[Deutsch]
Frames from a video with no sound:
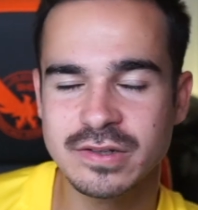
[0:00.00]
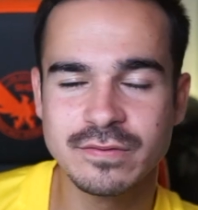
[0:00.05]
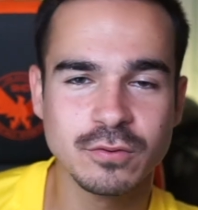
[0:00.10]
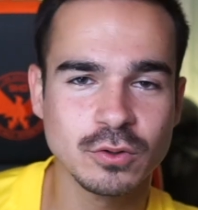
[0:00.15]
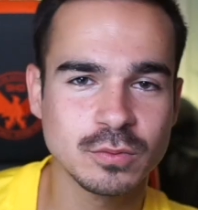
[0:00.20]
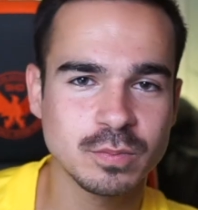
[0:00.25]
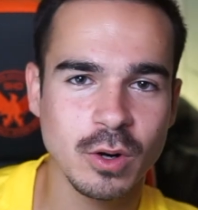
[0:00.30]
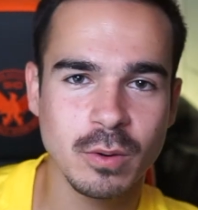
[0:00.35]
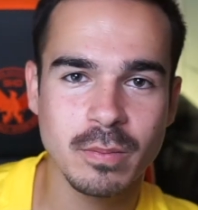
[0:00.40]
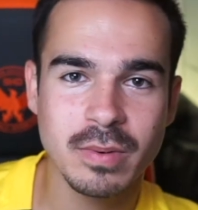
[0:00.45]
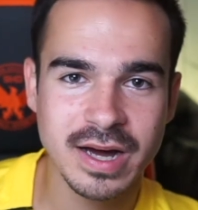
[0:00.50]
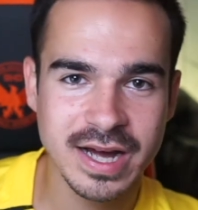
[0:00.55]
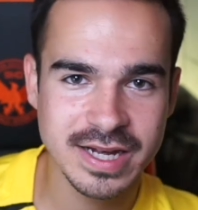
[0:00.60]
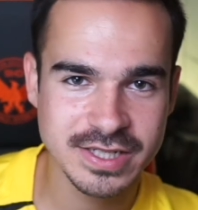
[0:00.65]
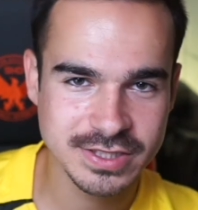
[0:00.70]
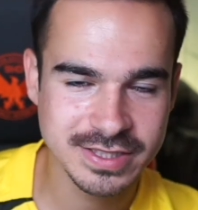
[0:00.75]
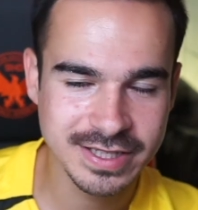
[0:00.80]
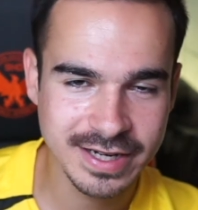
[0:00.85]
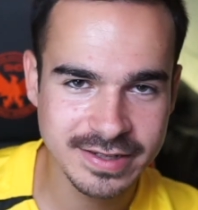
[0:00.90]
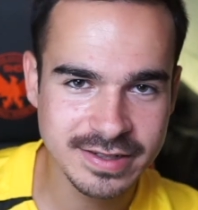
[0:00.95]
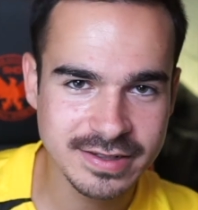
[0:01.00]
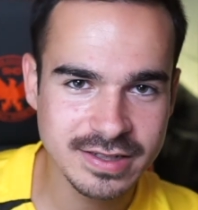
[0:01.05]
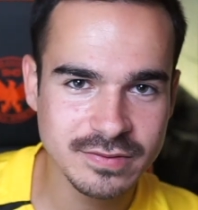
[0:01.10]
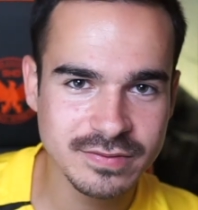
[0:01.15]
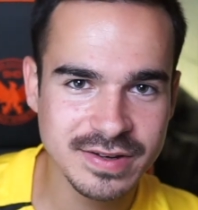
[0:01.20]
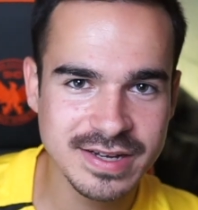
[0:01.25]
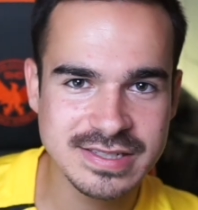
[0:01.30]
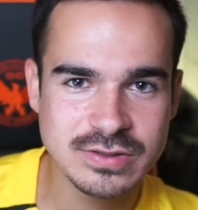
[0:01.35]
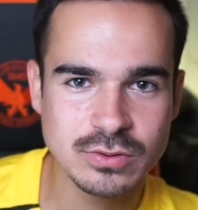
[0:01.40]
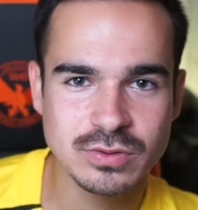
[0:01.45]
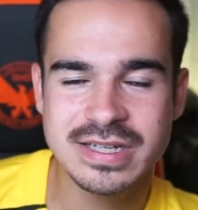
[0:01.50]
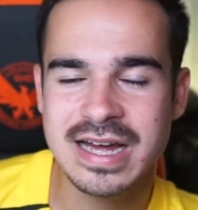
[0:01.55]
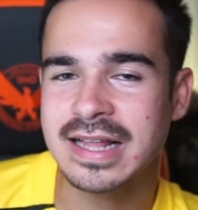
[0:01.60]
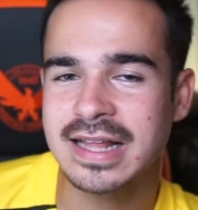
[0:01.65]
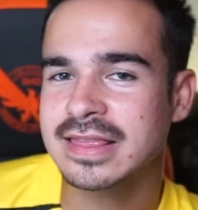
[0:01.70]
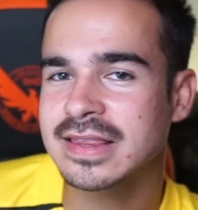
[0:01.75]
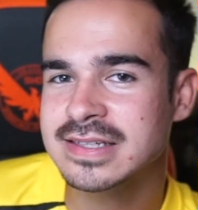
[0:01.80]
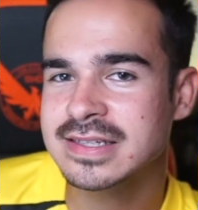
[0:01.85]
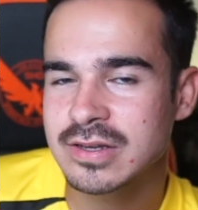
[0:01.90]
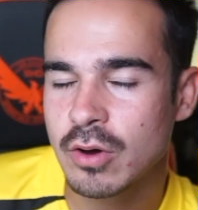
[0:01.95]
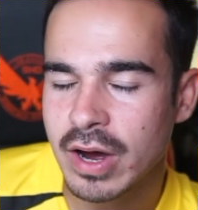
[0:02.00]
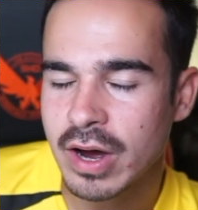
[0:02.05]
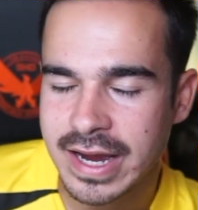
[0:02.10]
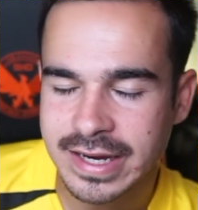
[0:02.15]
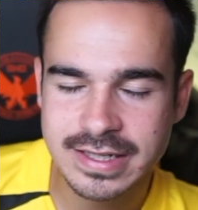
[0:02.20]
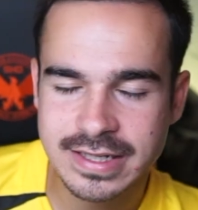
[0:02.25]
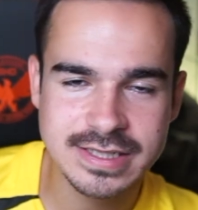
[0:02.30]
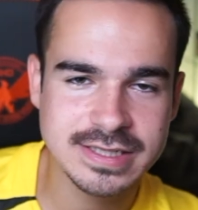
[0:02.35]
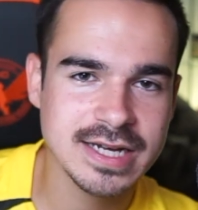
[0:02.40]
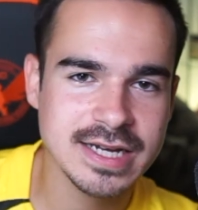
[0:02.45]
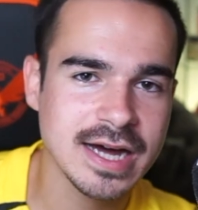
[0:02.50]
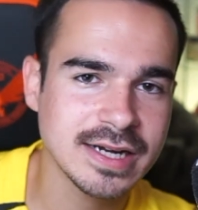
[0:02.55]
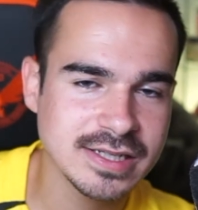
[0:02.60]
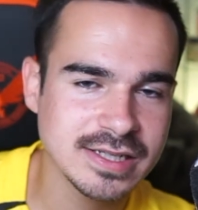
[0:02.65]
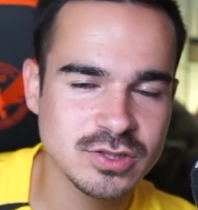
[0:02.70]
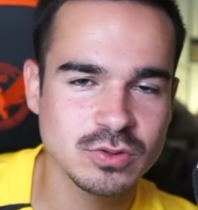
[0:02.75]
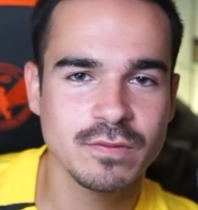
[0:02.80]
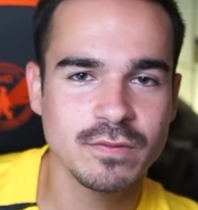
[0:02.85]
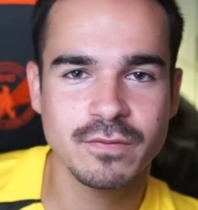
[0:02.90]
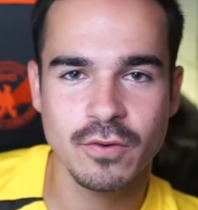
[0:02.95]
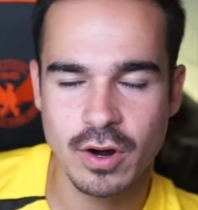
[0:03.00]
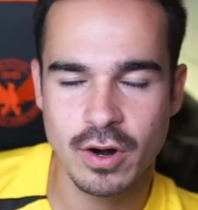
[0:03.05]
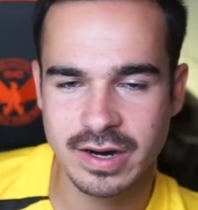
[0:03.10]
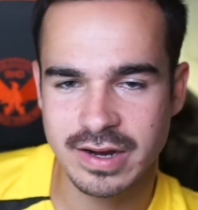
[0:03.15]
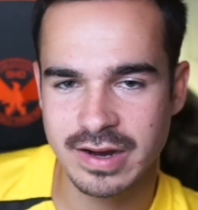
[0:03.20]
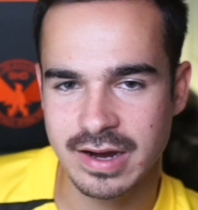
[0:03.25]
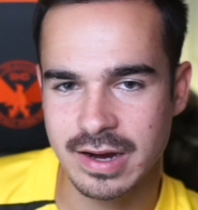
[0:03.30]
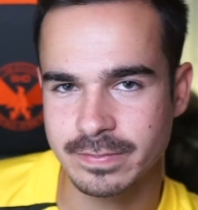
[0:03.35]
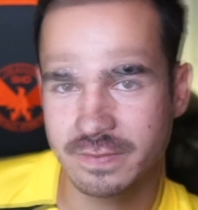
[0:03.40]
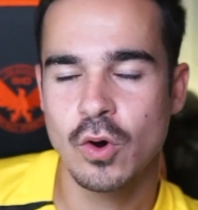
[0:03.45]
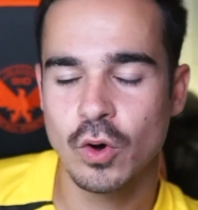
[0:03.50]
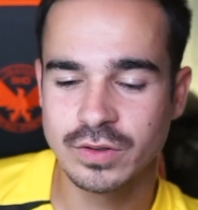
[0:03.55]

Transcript: E-Football-Bereich drin gewesen und die hatten es auch eigentlich gar nicht so vorgehabt.